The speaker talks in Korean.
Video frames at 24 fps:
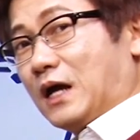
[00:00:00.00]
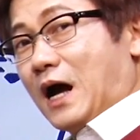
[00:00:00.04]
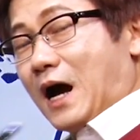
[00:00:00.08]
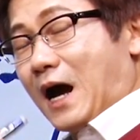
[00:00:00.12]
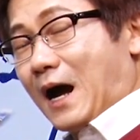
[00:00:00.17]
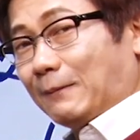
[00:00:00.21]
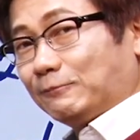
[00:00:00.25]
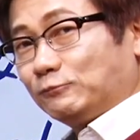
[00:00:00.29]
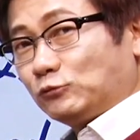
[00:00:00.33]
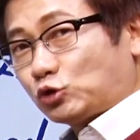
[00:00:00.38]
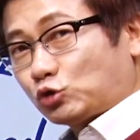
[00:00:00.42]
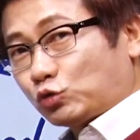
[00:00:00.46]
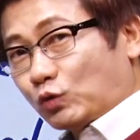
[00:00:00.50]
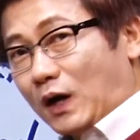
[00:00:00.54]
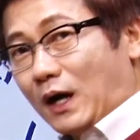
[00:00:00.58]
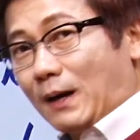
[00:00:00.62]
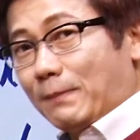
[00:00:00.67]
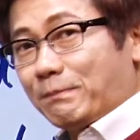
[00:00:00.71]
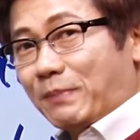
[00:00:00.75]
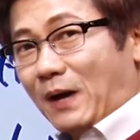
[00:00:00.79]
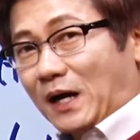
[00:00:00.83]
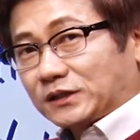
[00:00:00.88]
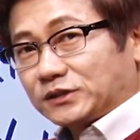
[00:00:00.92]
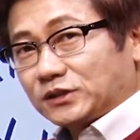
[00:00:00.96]
함수와
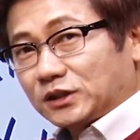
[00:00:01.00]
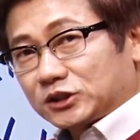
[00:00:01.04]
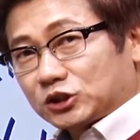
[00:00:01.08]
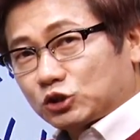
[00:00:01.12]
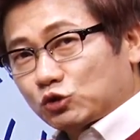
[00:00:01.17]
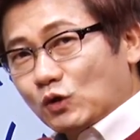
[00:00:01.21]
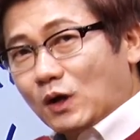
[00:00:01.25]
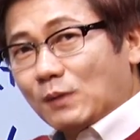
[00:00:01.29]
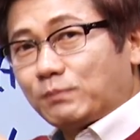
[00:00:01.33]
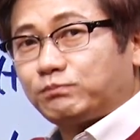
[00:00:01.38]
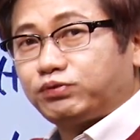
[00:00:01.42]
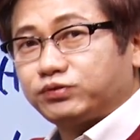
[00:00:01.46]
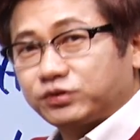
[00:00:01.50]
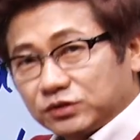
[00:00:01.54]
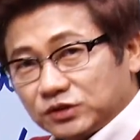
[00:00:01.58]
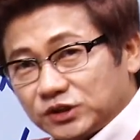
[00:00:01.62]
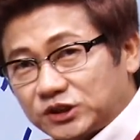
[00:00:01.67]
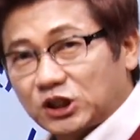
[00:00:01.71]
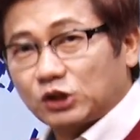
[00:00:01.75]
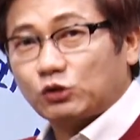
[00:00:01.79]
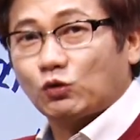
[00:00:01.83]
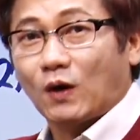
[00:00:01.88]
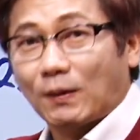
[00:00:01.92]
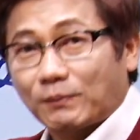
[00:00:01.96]
방정식과
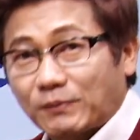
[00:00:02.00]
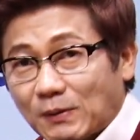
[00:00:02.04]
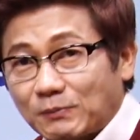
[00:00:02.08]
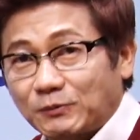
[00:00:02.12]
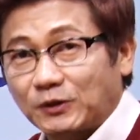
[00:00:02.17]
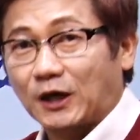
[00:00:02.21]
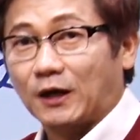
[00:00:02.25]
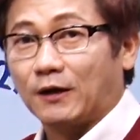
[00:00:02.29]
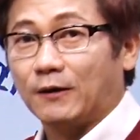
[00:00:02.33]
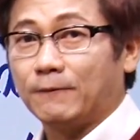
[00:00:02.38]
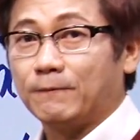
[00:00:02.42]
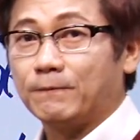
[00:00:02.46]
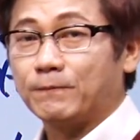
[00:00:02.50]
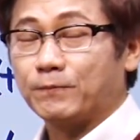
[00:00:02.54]
부등식이 통합됩니다.